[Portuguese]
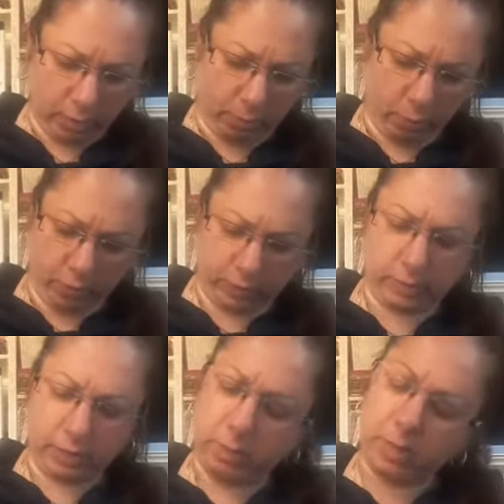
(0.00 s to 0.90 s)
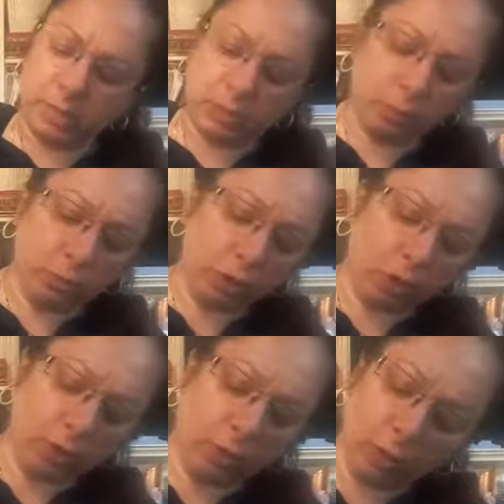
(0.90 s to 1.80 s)
eu ponho assim mesmo,
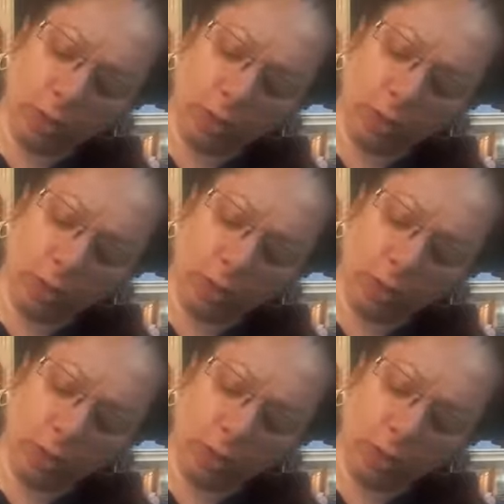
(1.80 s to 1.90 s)
só que